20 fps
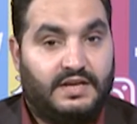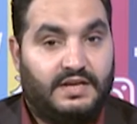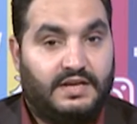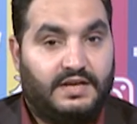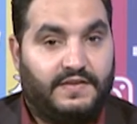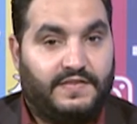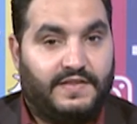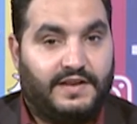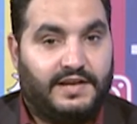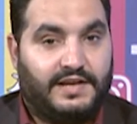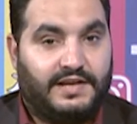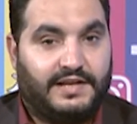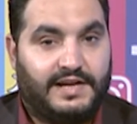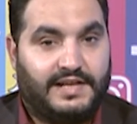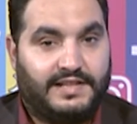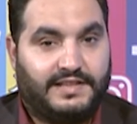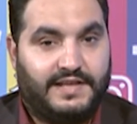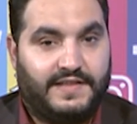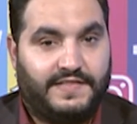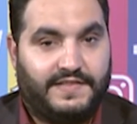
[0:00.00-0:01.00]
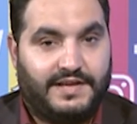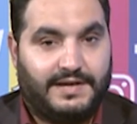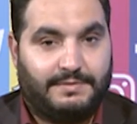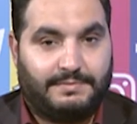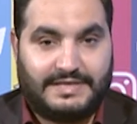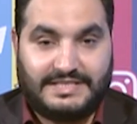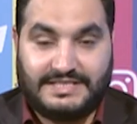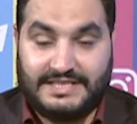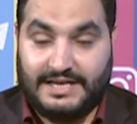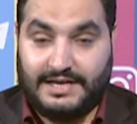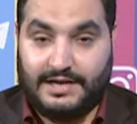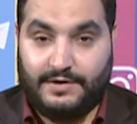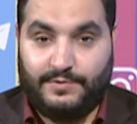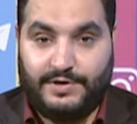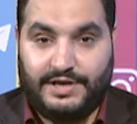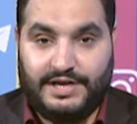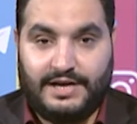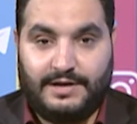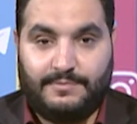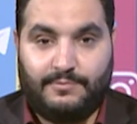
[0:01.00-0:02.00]
إذا كانت هذه أبرز
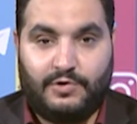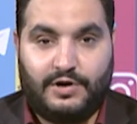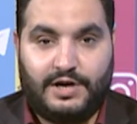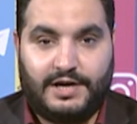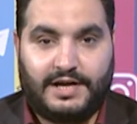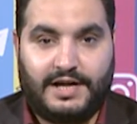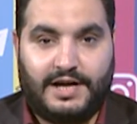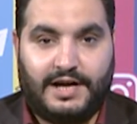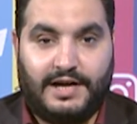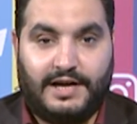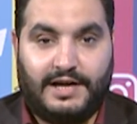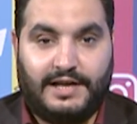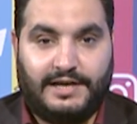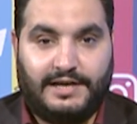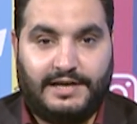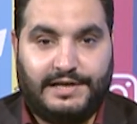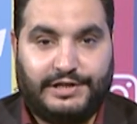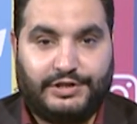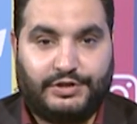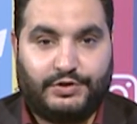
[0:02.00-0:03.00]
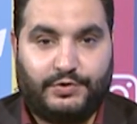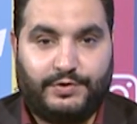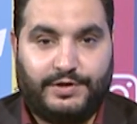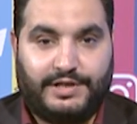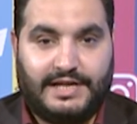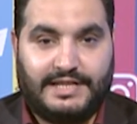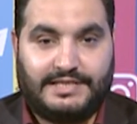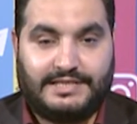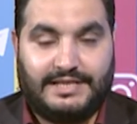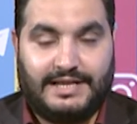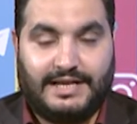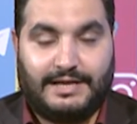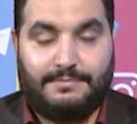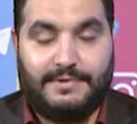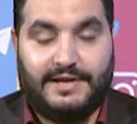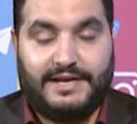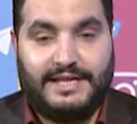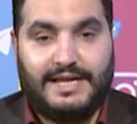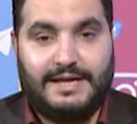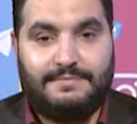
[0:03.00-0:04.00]
عناوين المواقع الإلكترونية
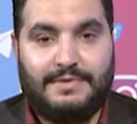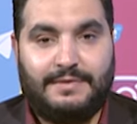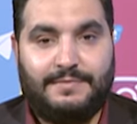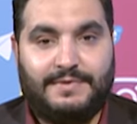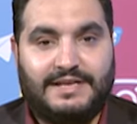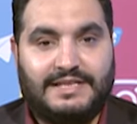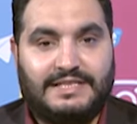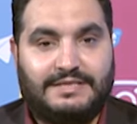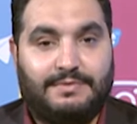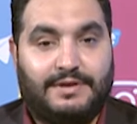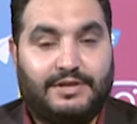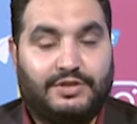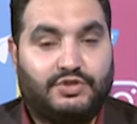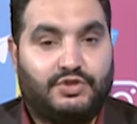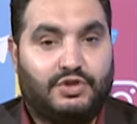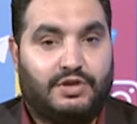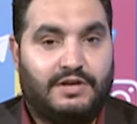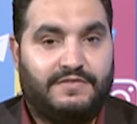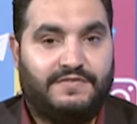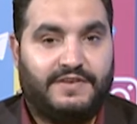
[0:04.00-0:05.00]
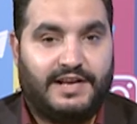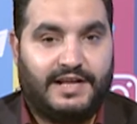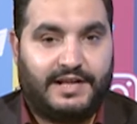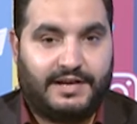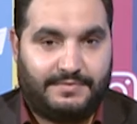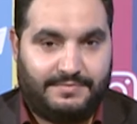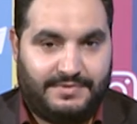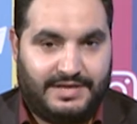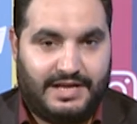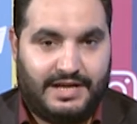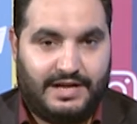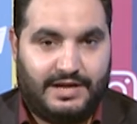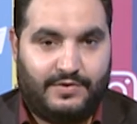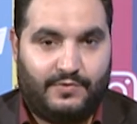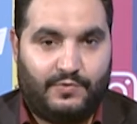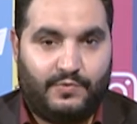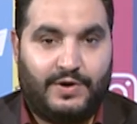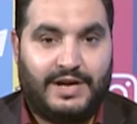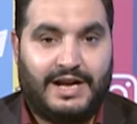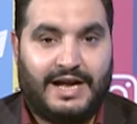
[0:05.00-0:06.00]
الإخبارية أما بالنسبة للصحف العربية
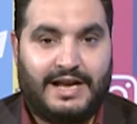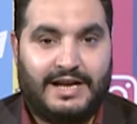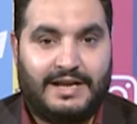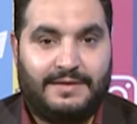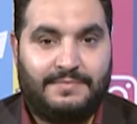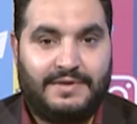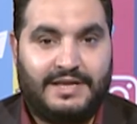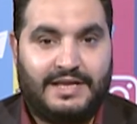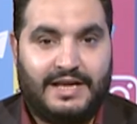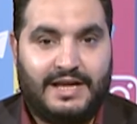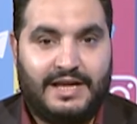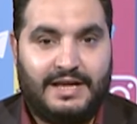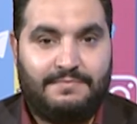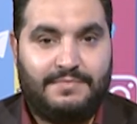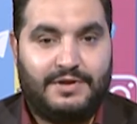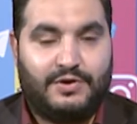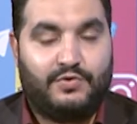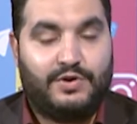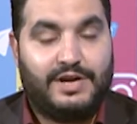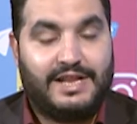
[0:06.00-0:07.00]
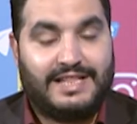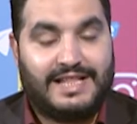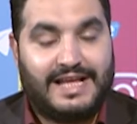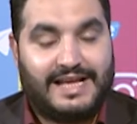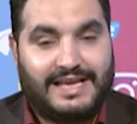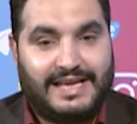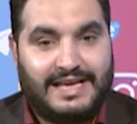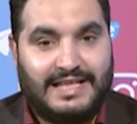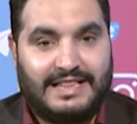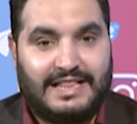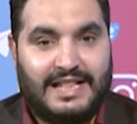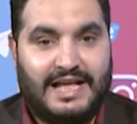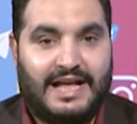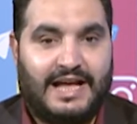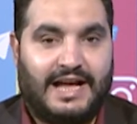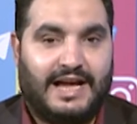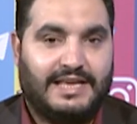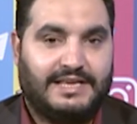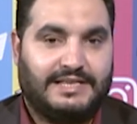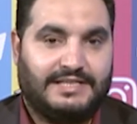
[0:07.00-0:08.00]
والعالمية بكل تأكيد لها
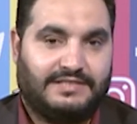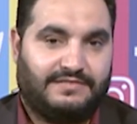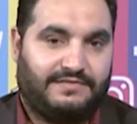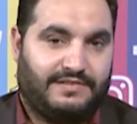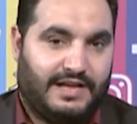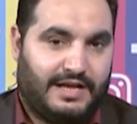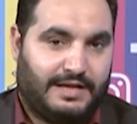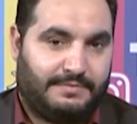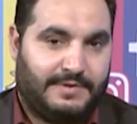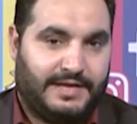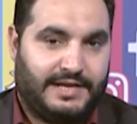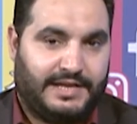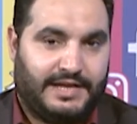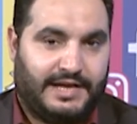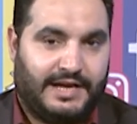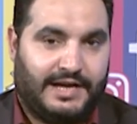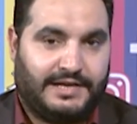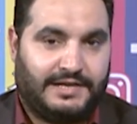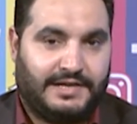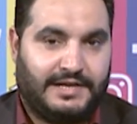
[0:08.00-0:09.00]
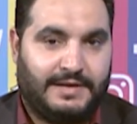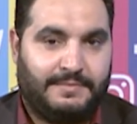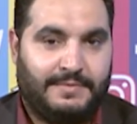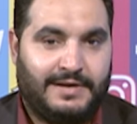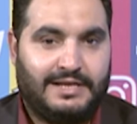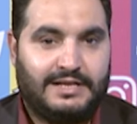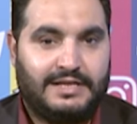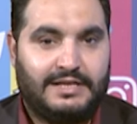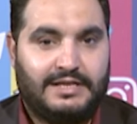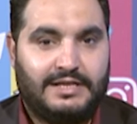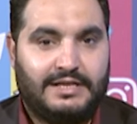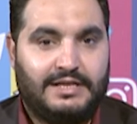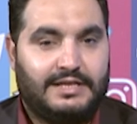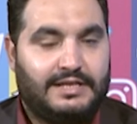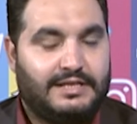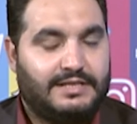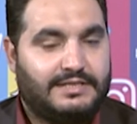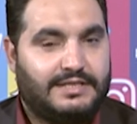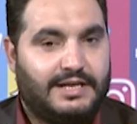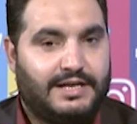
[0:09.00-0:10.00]
حيز في أخبارها عن اليمن
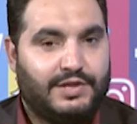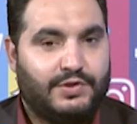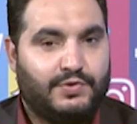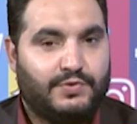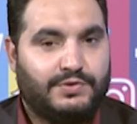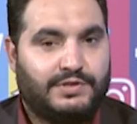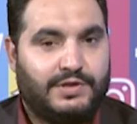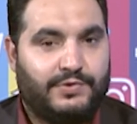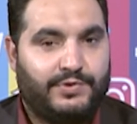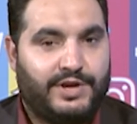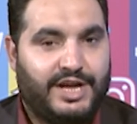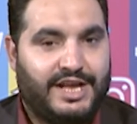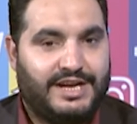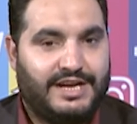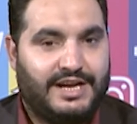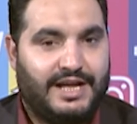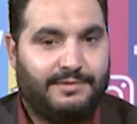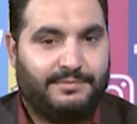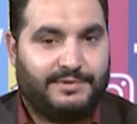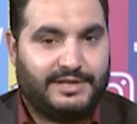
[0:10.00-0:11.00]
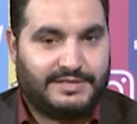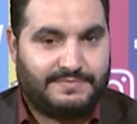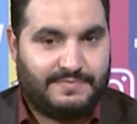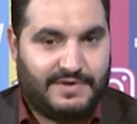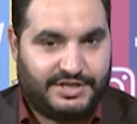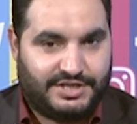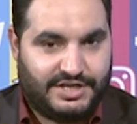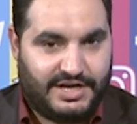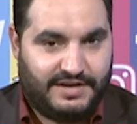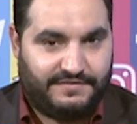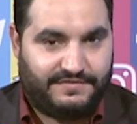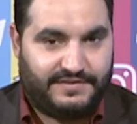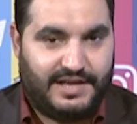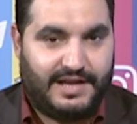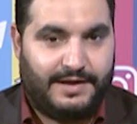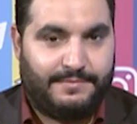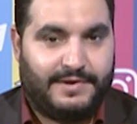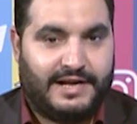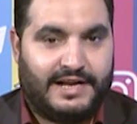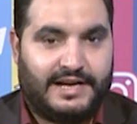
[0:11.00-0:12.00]
نستعرض سويا أبرز ما جاء
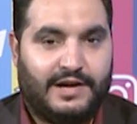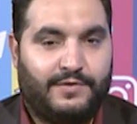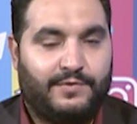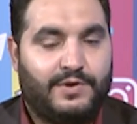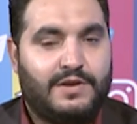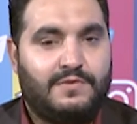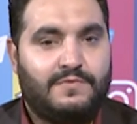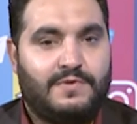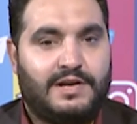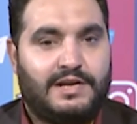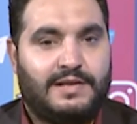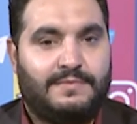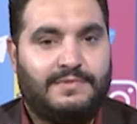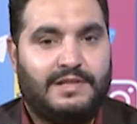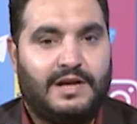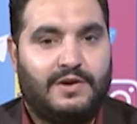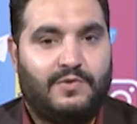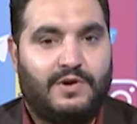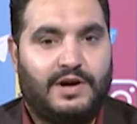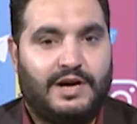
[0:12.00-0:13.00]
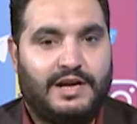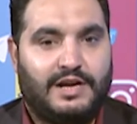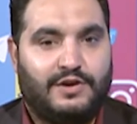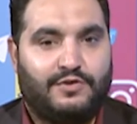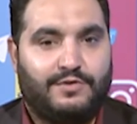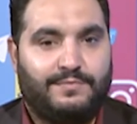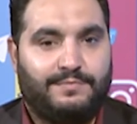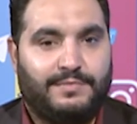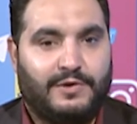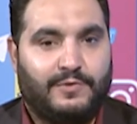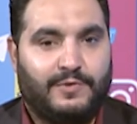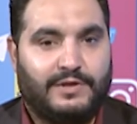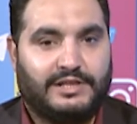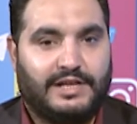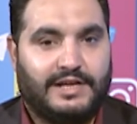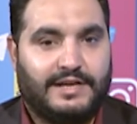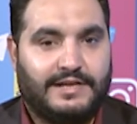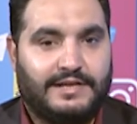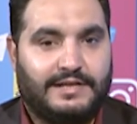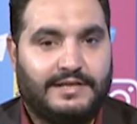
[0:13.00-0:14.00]
فيها من عناوين ونبدأها لكم
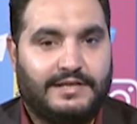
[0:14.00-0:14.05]
بالوطن